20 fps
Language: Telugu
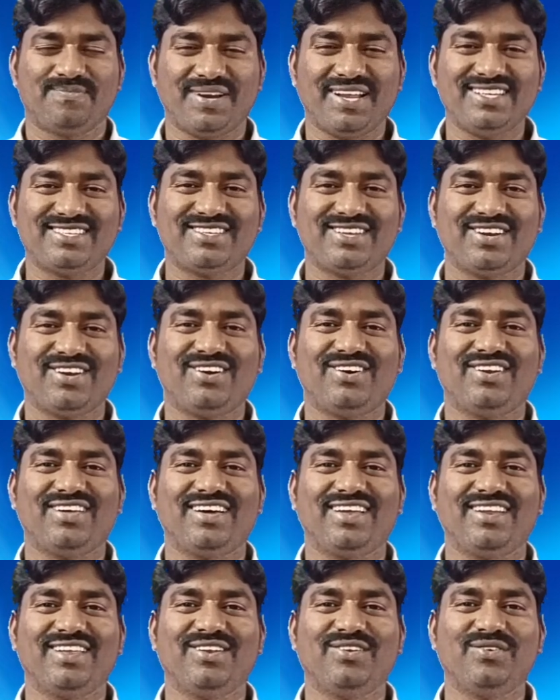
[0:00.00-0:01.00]
ప్రైజ్ లార్డ్
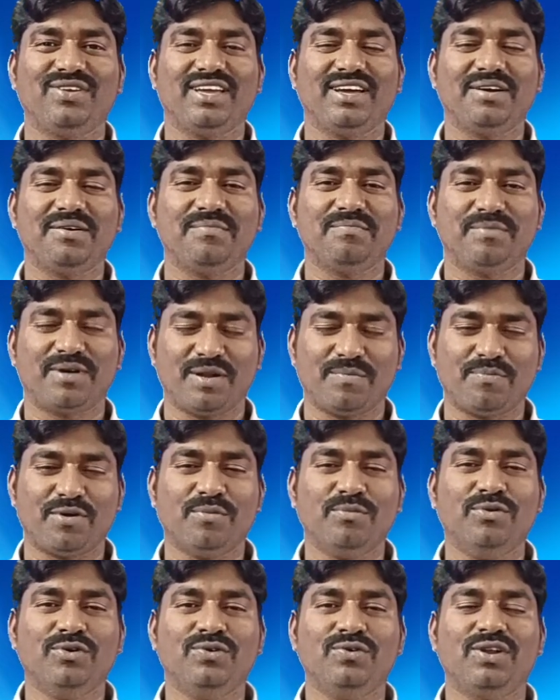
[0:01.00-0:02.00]
హలెలుయ మన
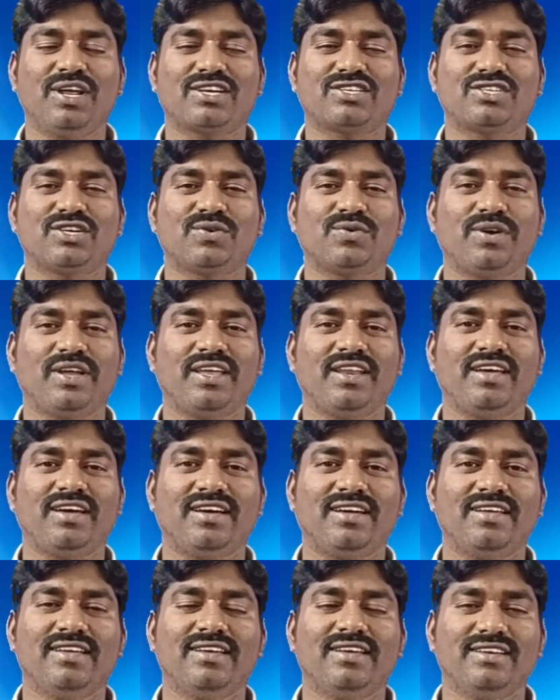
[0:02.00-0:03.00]
ప్రభువును రక్షకుడైన
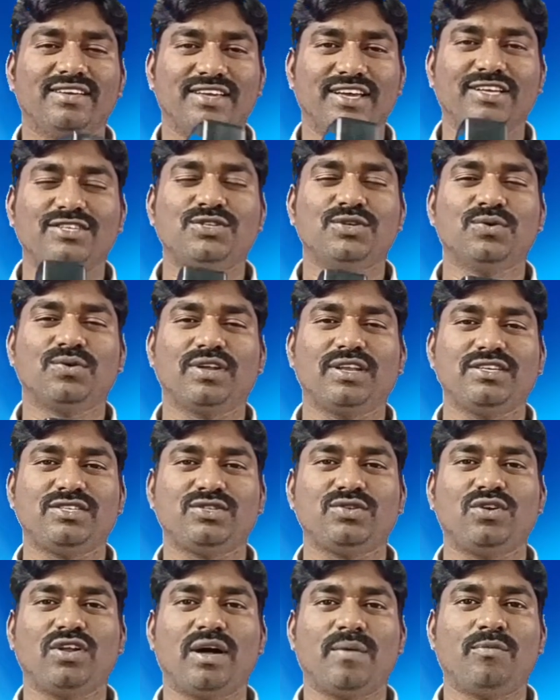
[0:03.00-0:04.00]

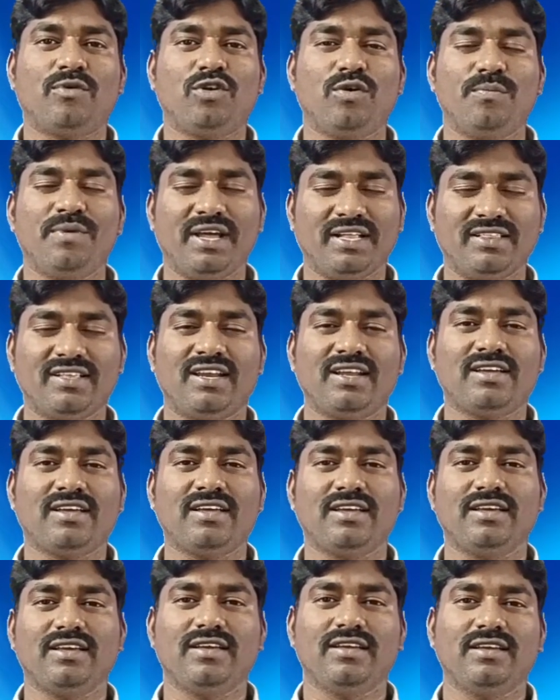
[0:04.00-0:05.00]
యేసుక్రీస్తు నామంలో మీ
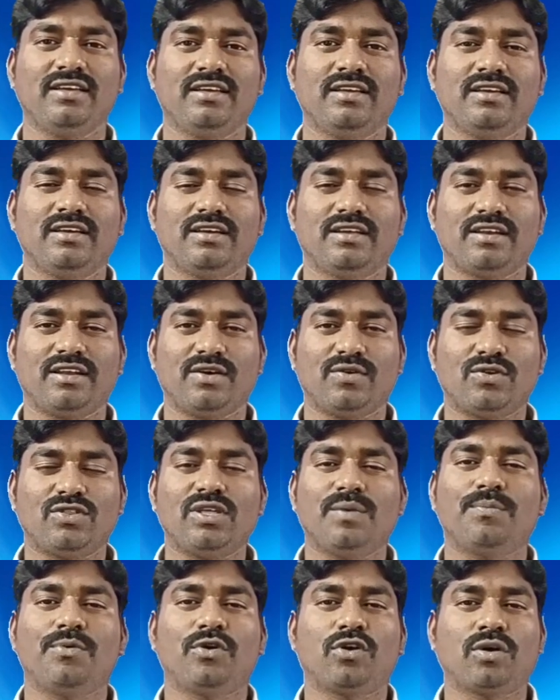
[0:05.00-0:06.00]
అందరికీ నా
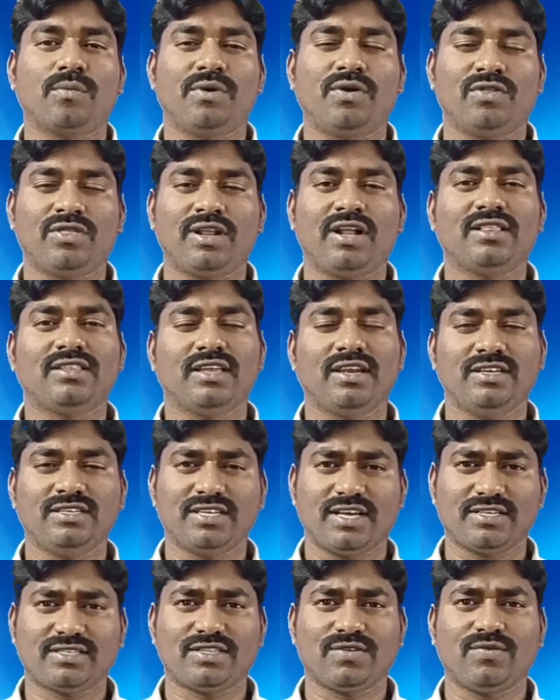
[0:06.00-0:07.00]
హృదయపూర్వక వినందనాలు
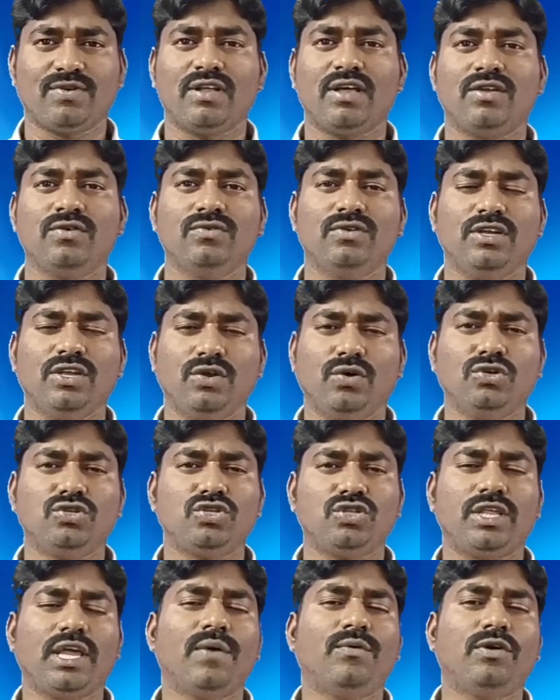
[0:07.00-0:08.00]
తెలియజేస్తా ఉన్నాను
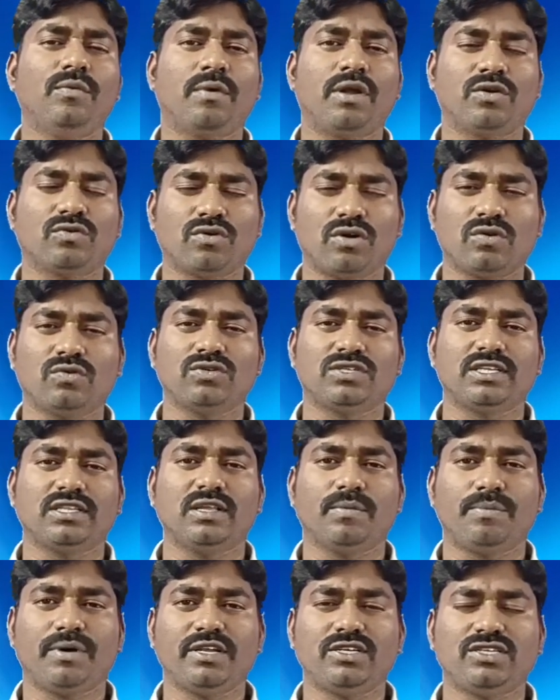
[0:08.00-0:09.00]
ఈరోజు దేవుడు మన కొరకు
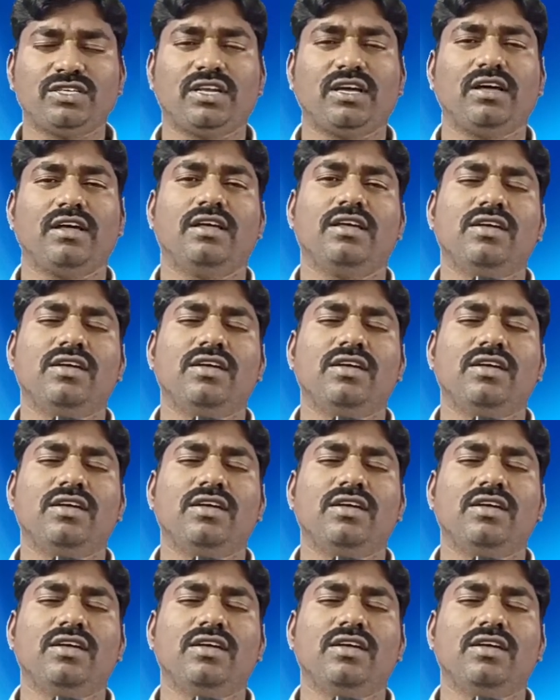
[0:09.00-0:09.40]
సిద్ధపరిచిన